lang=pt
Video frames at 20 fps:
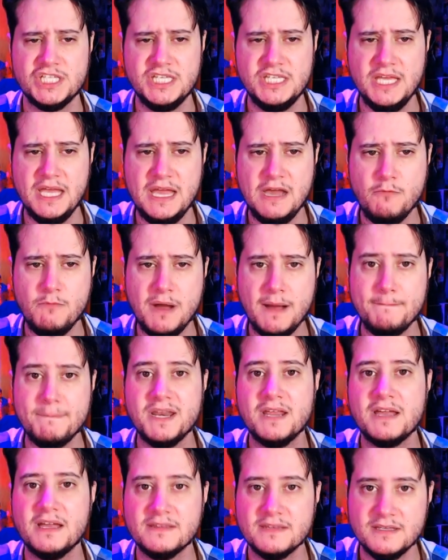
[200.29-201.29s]
que é uma
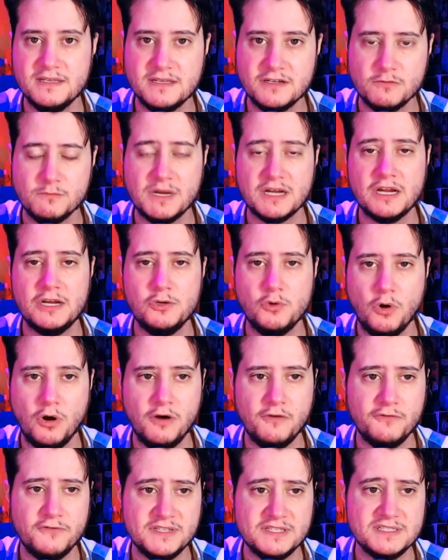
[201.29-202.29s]
brincadeira, uma
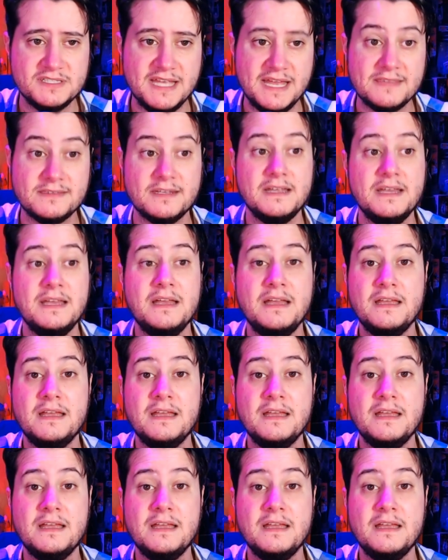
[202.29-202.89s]
galhofa, etc.